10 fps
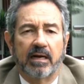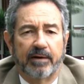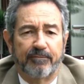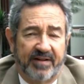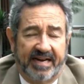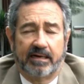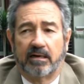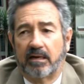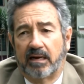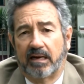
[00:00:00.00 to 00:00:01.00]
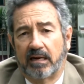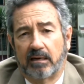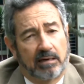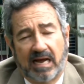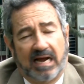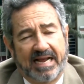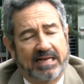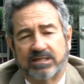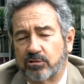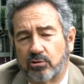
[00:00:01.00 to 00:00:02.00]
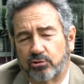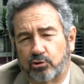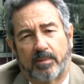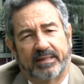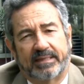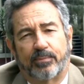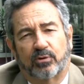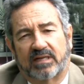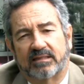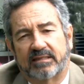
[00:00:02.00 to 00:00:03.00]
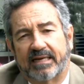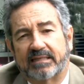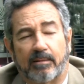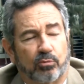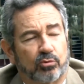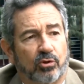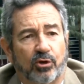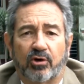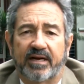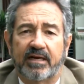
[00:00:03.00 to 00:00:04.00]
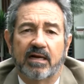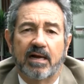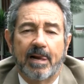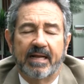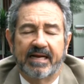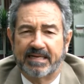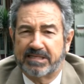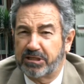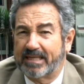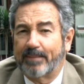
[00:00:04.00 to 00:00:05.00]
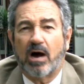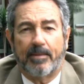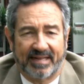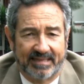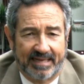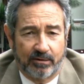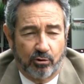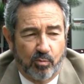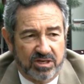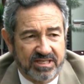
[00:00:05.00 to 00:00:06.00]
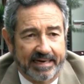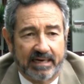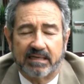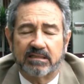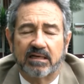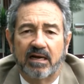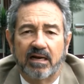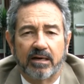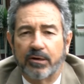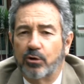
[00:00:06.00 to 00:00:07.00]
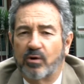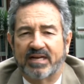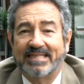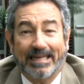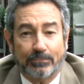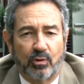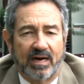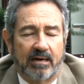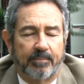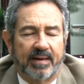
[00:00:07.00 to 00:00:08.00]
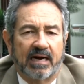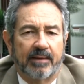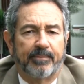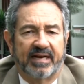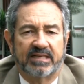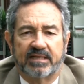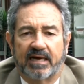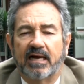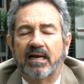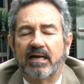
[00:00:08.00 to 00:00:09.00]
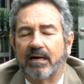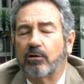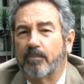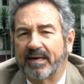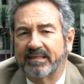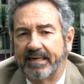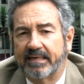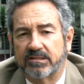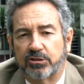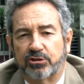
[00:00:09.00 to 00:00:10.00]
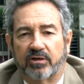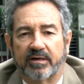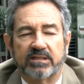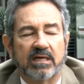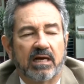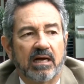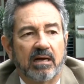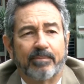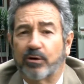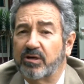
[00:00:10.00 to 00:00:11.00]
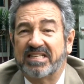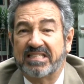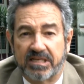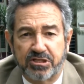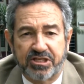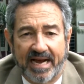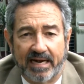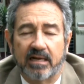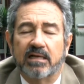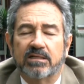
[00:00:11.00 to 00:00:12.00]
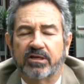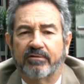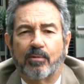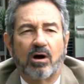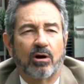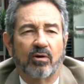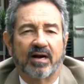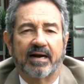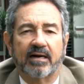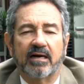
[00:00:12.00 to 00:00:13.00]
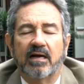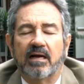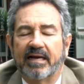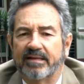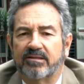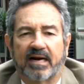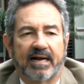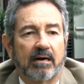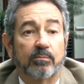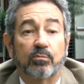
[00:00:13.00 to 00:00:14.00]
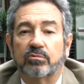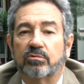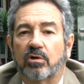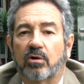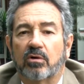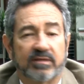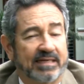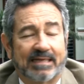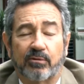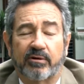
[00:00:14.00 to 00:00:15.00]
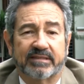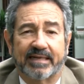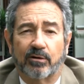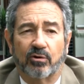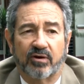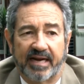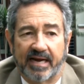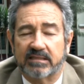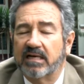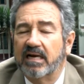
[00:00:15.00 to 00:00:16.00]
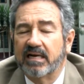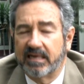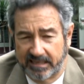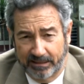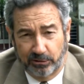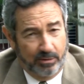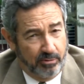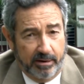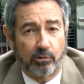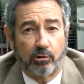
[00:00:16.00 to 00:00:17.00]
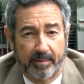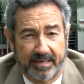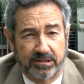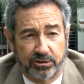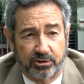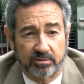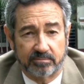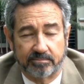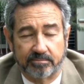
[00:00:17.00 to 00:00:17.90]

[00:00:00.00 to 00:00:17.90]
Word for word: En fin, eh, las alianzas son sumamente importantes en este mundo de hoy y necesitamos aprender cómo hacerlas. No es natural para la empresa el compartir decisiones, pero es esencial si vamos a lograr entrar al mundo de estas nuevas tecnologías y de esta nueva globalización.